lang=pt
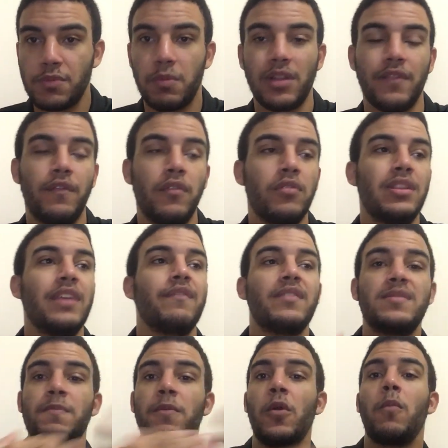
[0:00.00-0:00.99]
o Botafogo teve
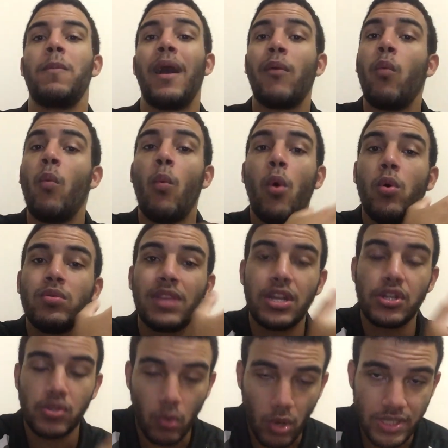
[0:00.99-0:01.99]
que se preocupar com
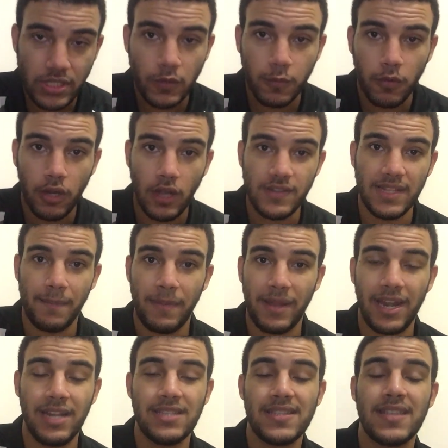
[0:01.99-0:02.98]
outras coisas por causa da
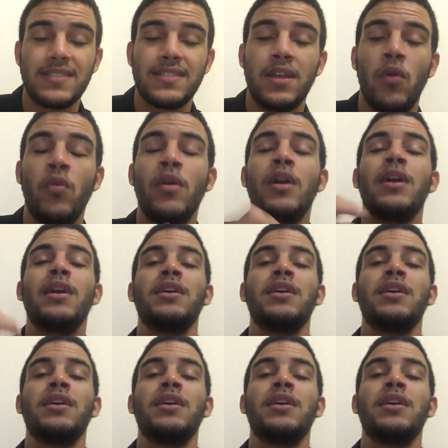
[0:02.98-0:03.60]
paralisação,